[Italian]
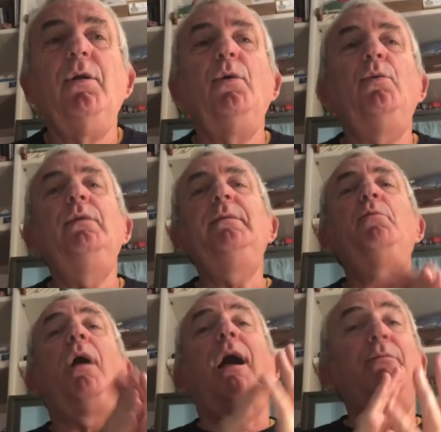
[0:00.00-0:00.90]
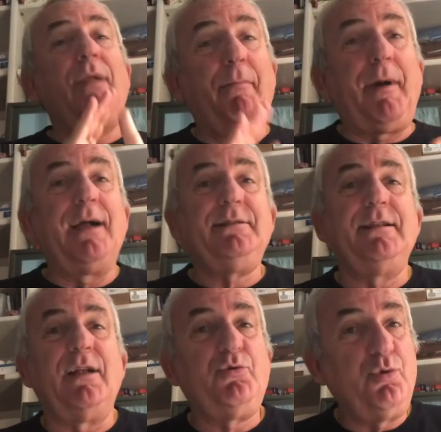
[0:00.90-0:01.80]
Un libro ha una
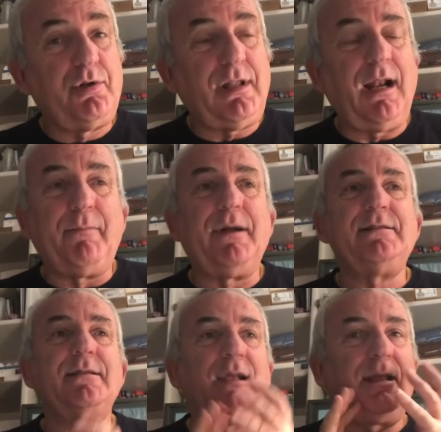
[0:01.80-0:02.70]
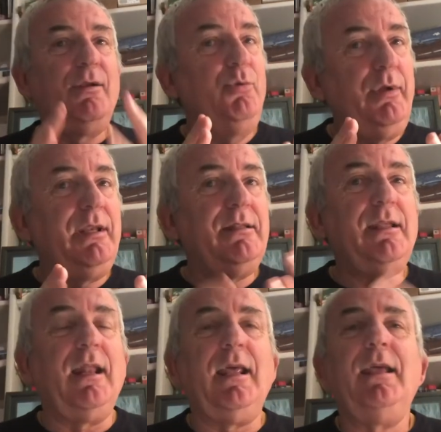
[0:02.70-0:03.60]
pagina giusta, la pagina che lui
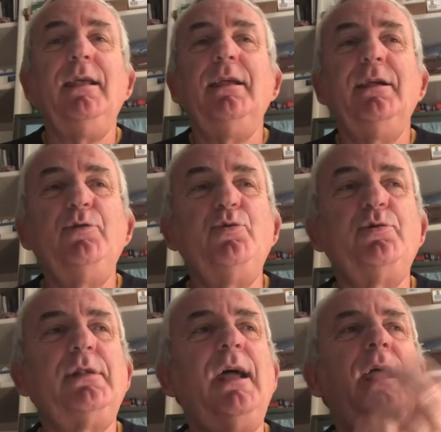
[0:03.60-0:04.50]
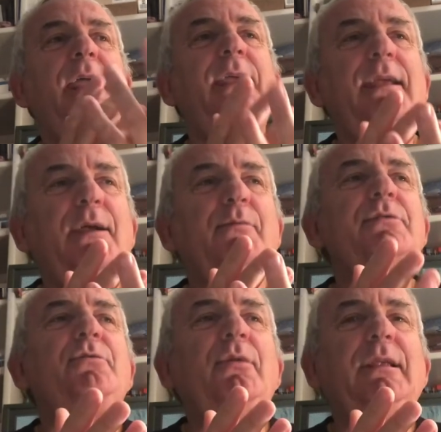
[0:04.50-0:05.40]
ritiene giusta e
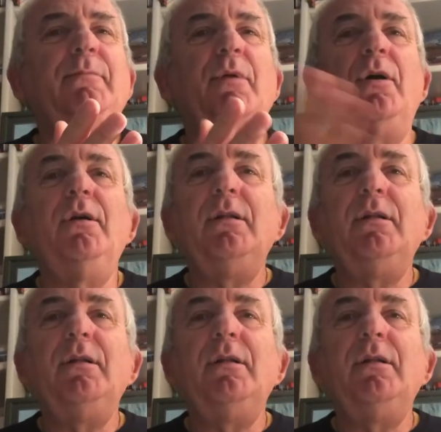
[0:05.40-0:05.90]
questo libro